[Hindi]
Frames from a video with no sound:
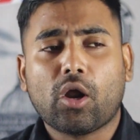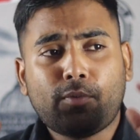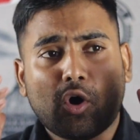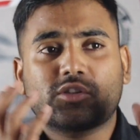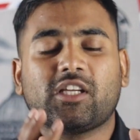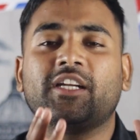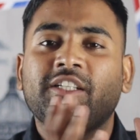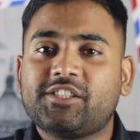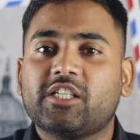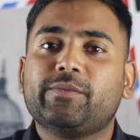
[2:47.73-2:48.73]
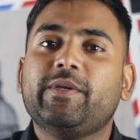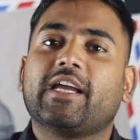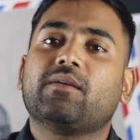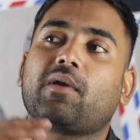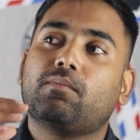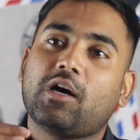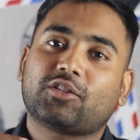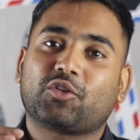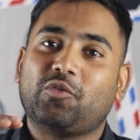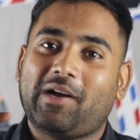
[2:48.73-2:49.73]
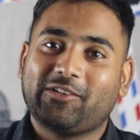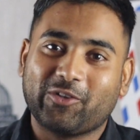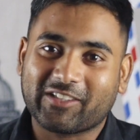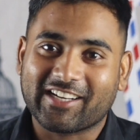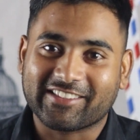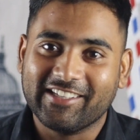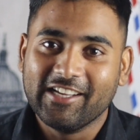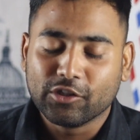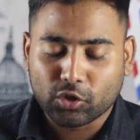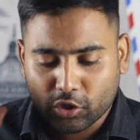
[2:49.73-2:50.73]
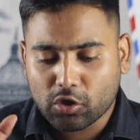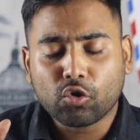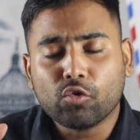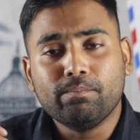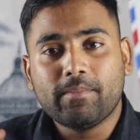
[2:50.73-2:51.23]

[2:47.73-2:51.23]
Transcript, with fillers: और बहुत सारे रीज़न्स भी है कि ब्रह्मास्त्र को बाइकआउट कर दे तो देखो गुरु